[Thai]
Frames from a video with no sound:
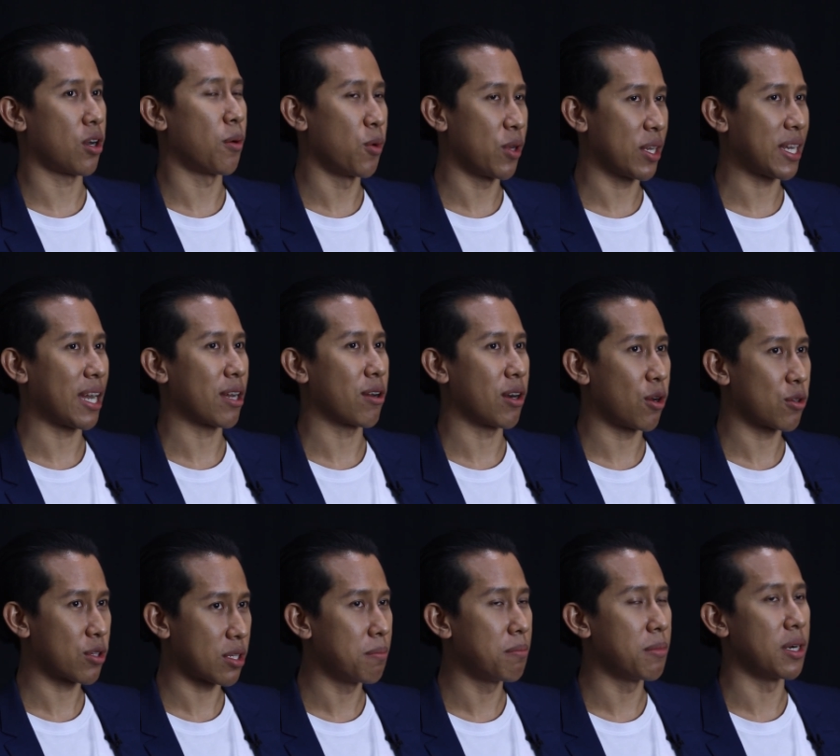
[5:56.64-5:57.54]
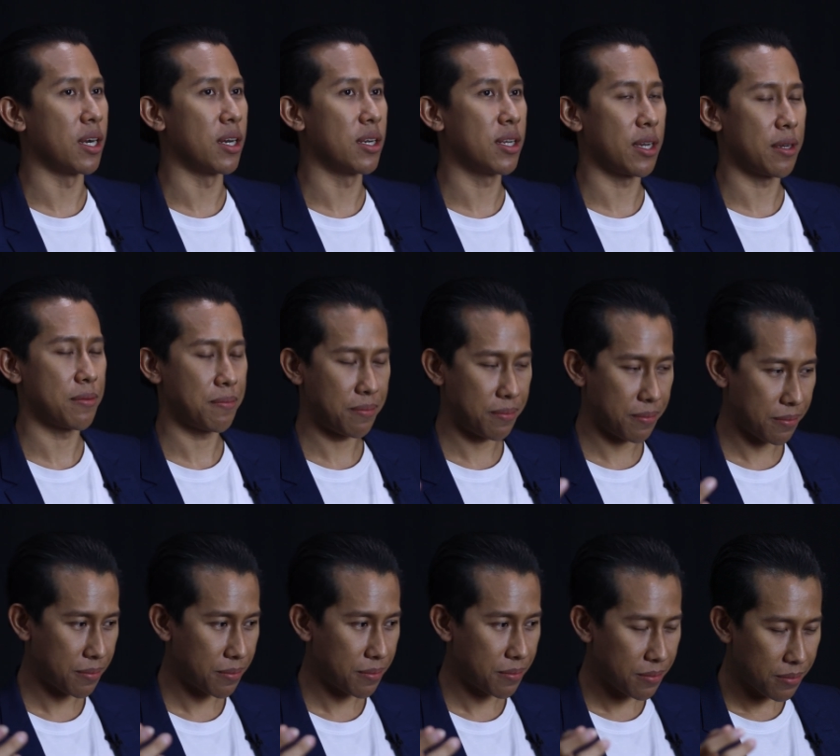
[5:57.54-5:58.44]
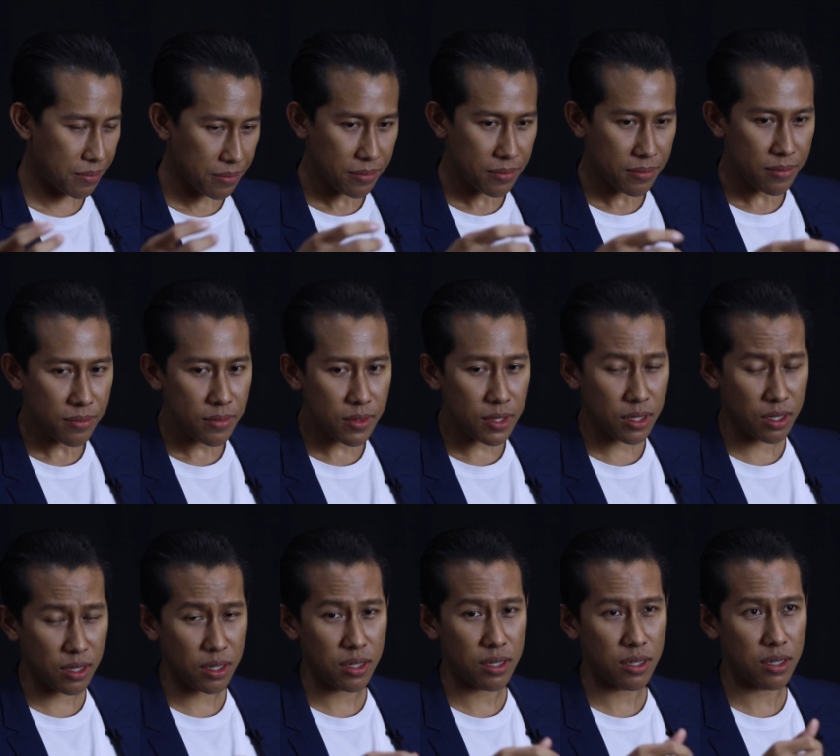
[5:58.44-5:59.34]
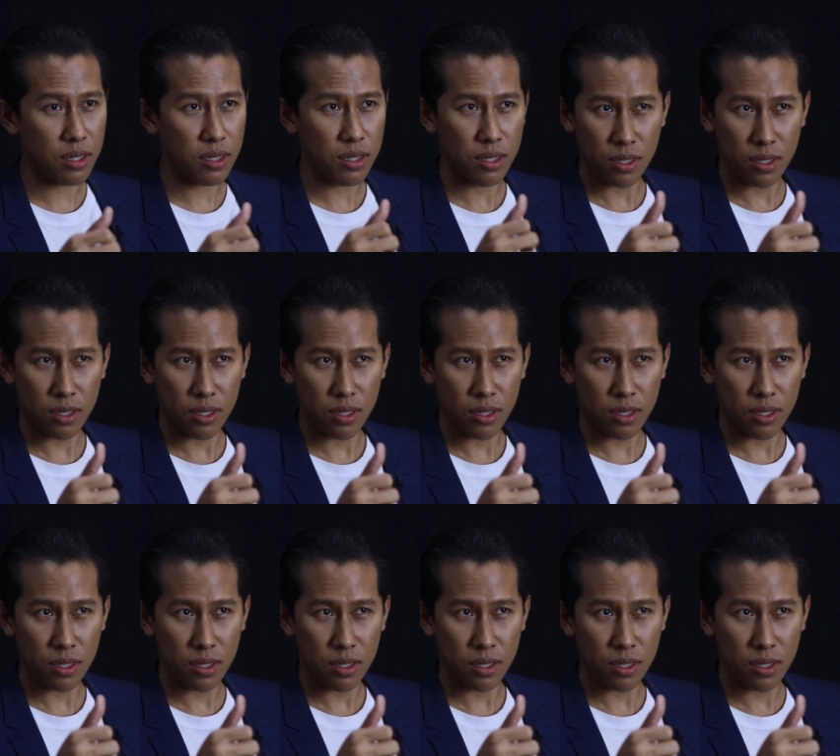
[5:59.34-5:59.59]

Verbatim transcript: ต่อบริการของเราเสมอเนี่ยก็คือ